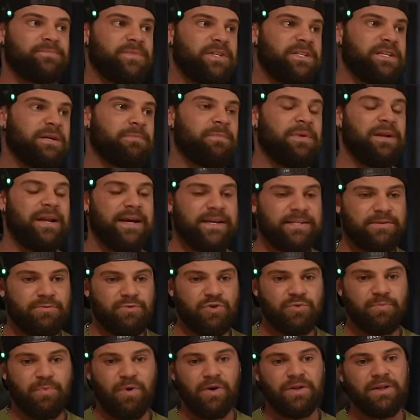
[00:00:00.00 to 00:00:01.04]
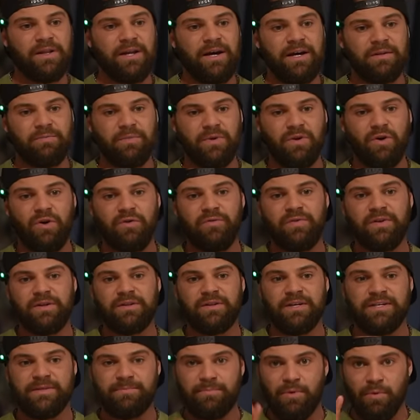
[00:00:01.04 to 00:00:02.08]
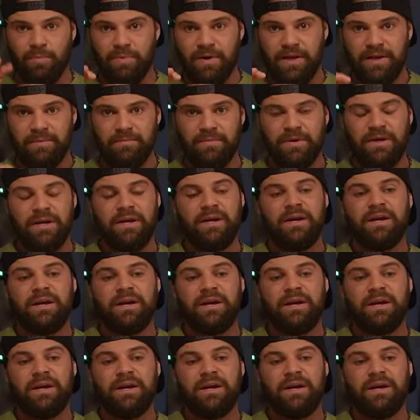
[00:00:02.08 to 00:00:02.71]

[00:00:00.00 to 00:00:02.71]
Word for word: ich sag mal, Leistungssportler hat man häufig das Problem,